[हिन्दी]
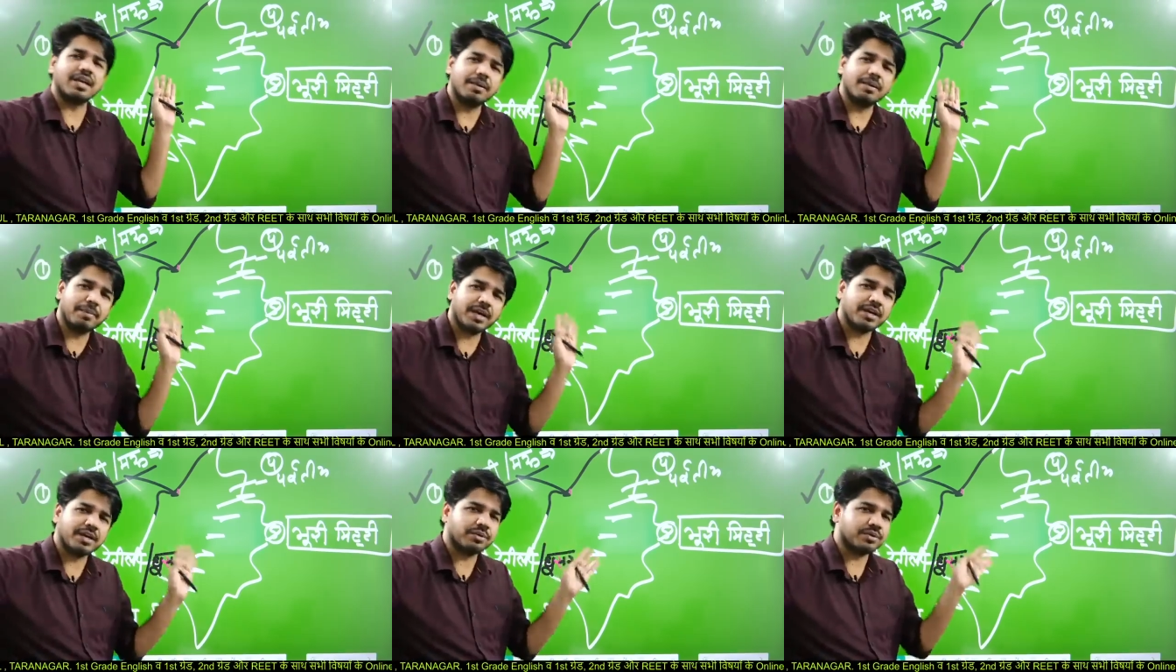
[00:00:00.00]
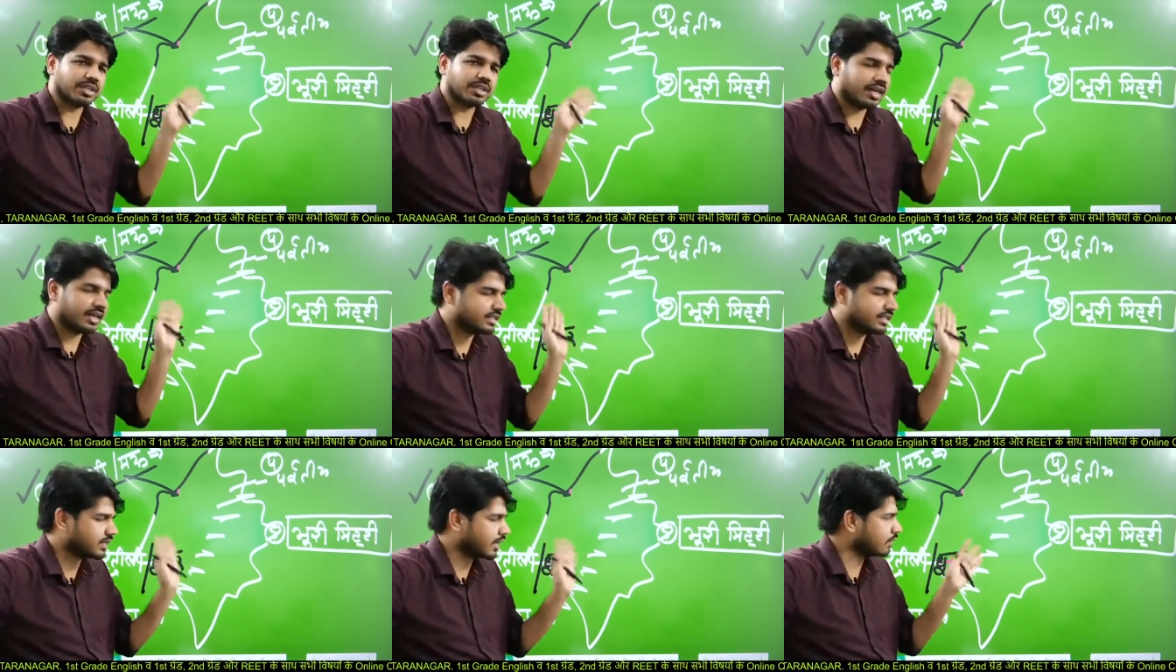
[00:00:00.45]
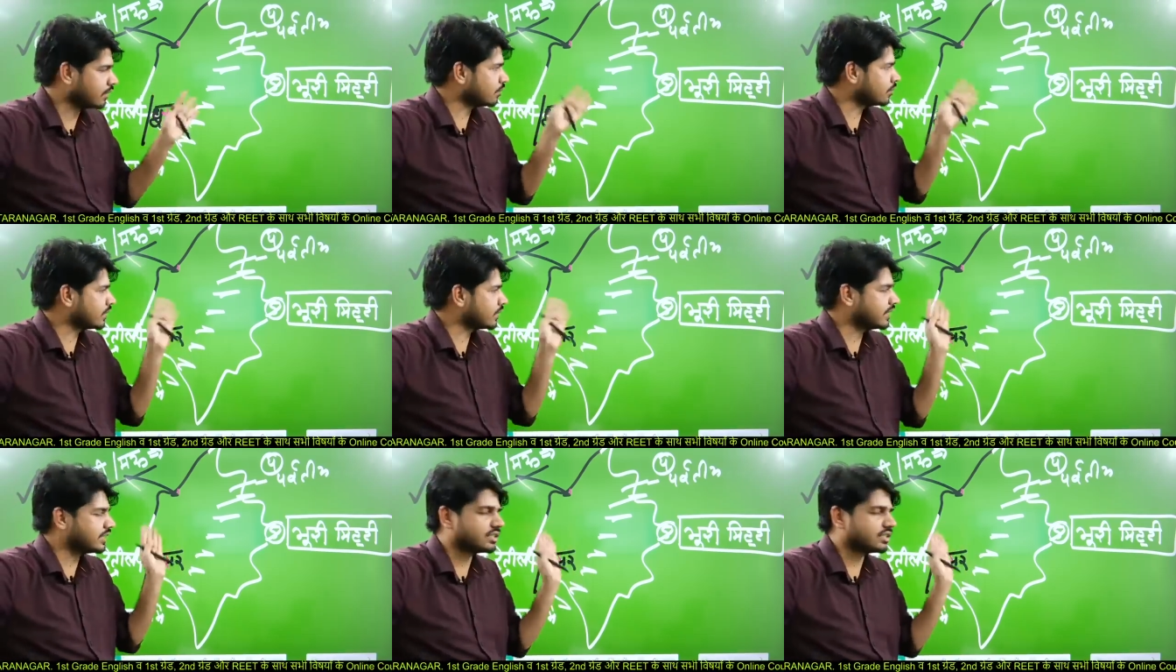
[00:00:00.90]
है बालोतरा है
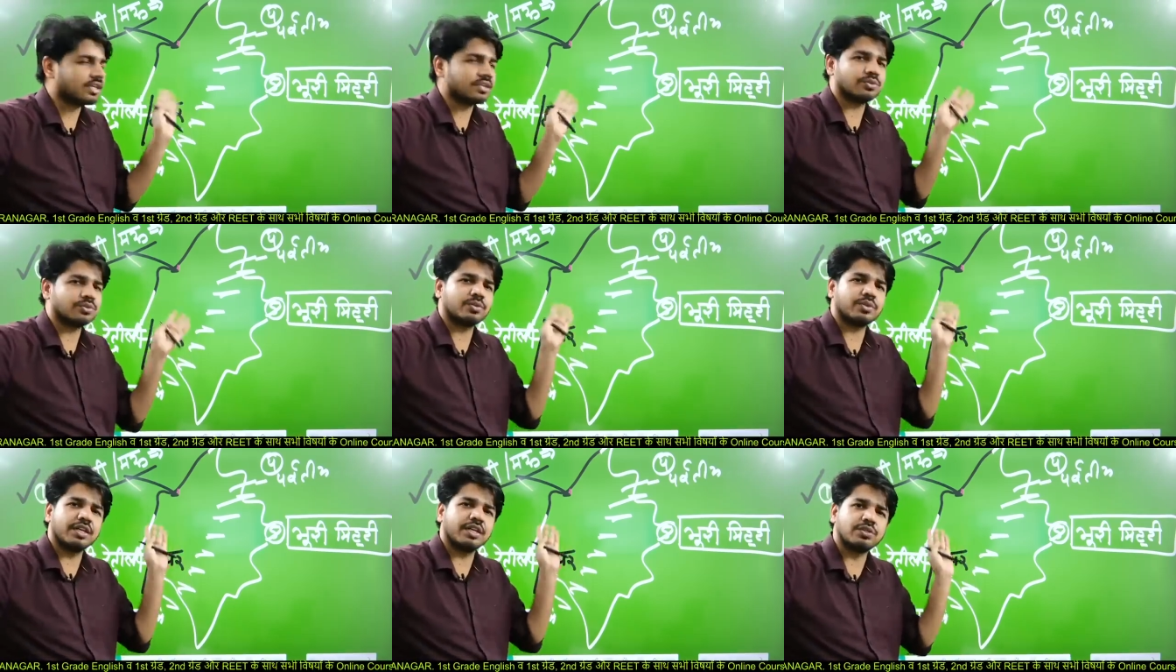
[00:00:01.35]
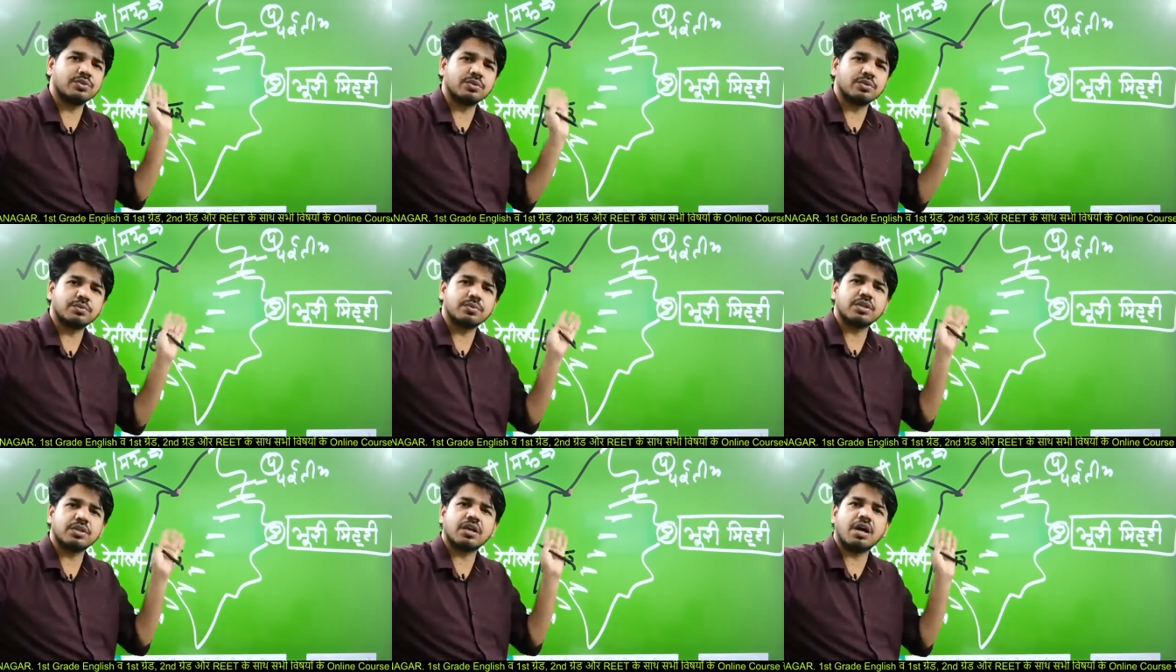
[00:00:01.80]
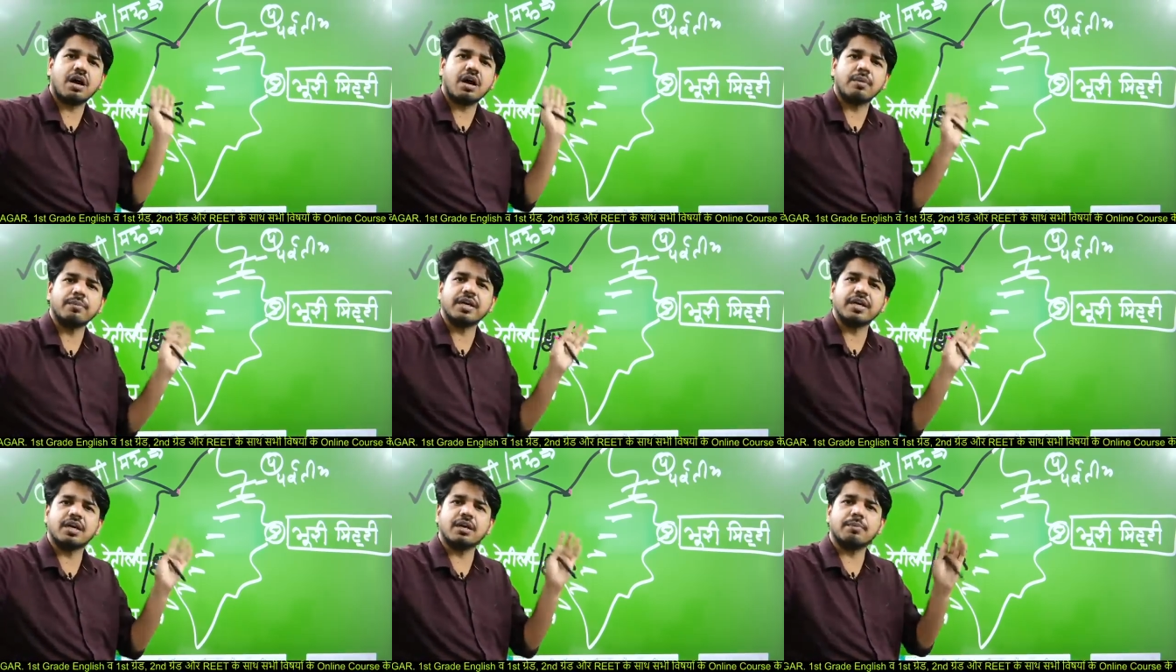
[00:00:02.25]
जालोर है सांचोर है जोधपुर
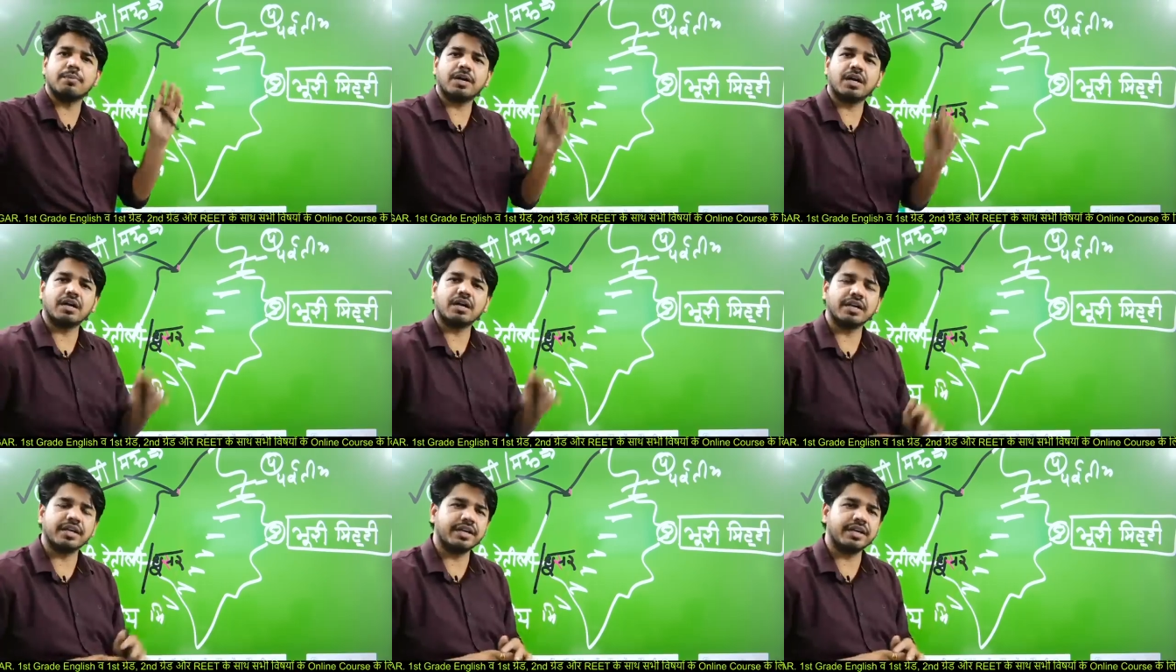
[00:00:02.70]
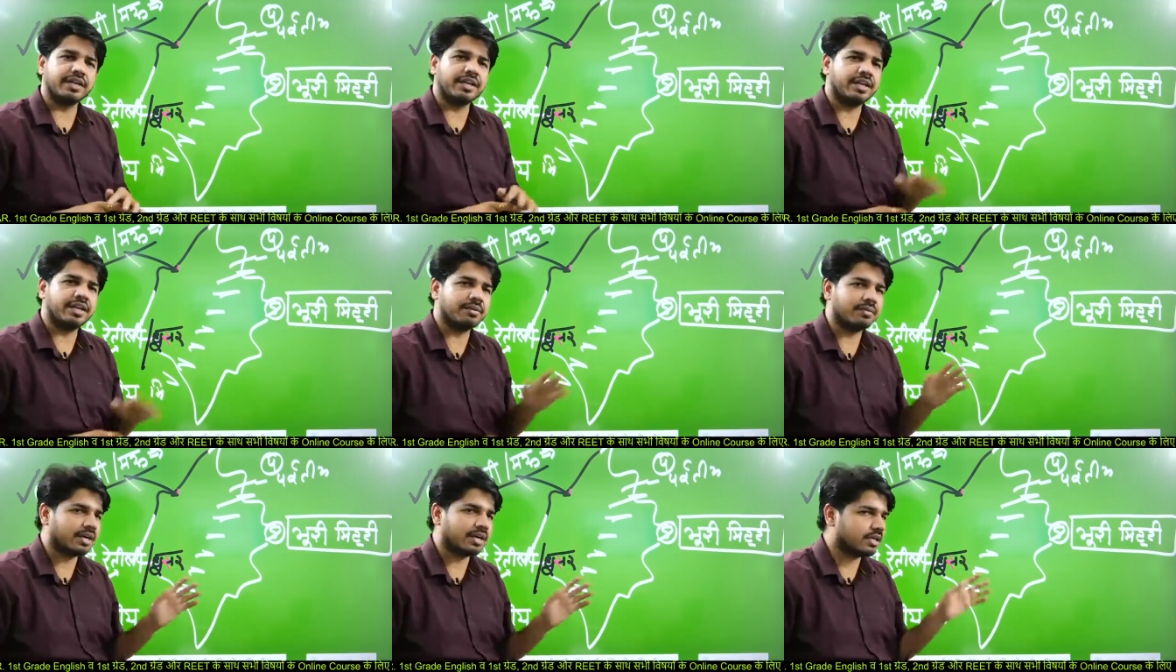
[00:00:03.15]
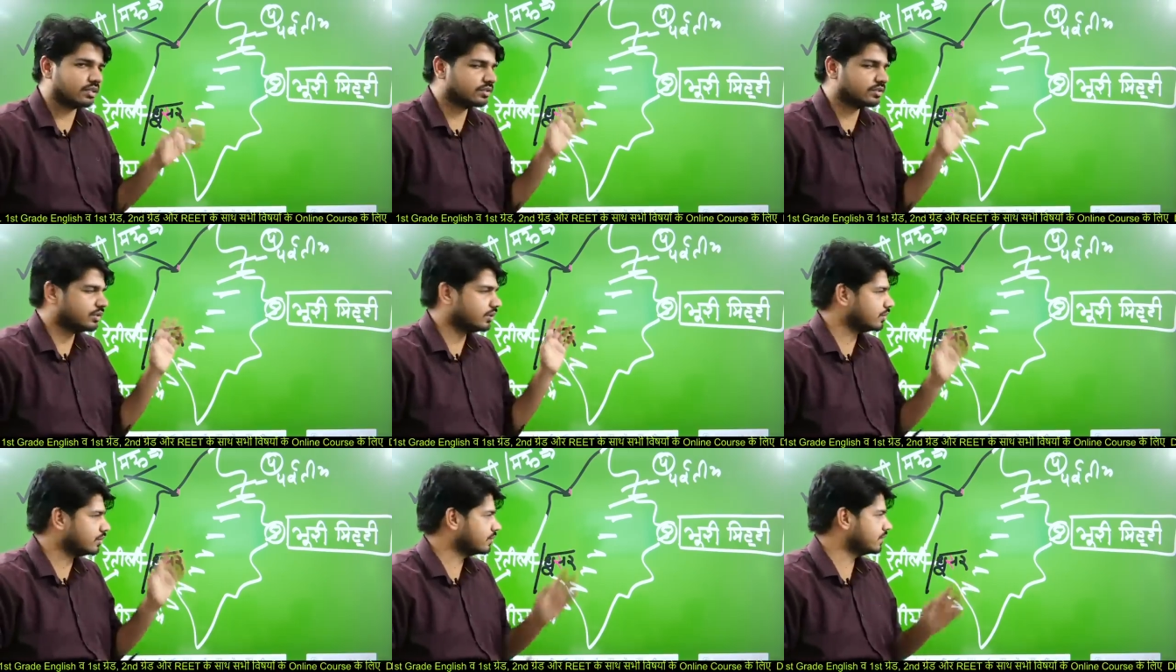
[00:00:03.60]
ग्रामीण है पाली है डीडवाना
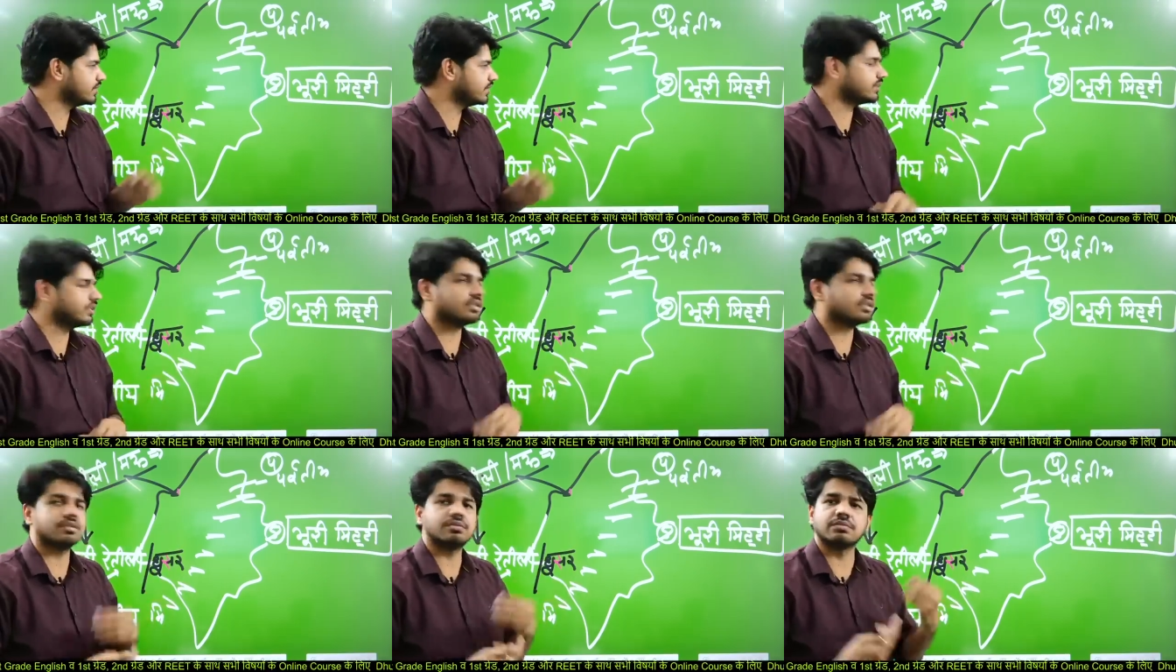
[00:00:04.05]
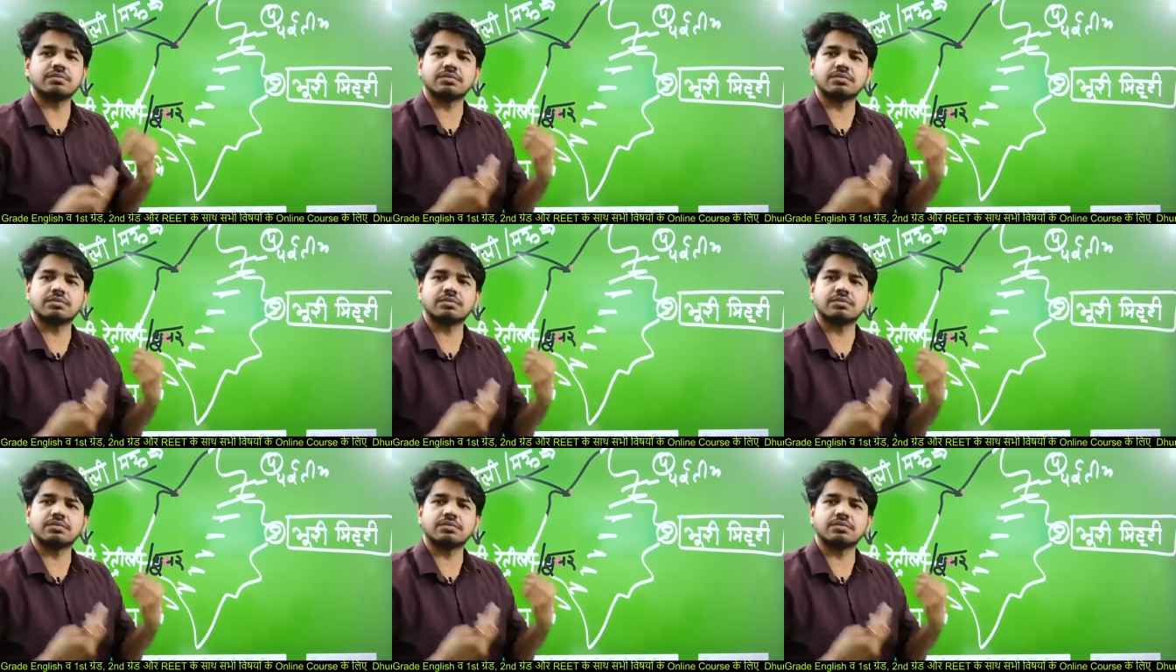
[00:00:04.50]
सीरो सीकर